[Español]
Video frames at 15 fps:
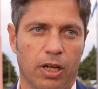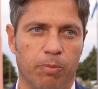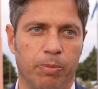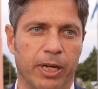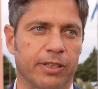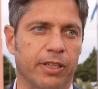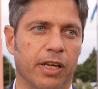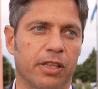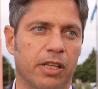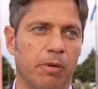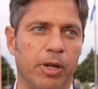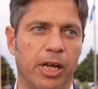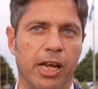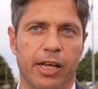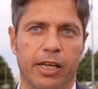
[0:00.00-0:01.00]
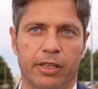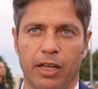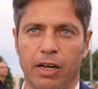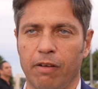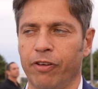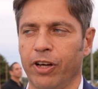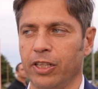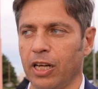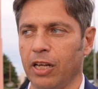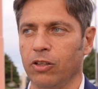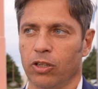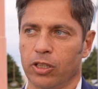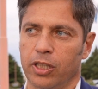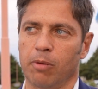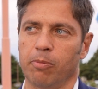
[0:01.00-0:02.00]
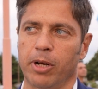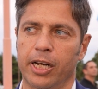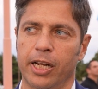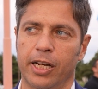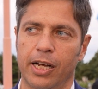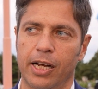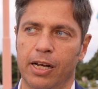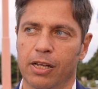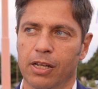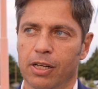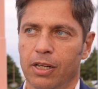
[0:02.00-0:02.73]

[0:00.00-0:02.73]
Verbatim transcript: el presidente Milei están afectando de tal manera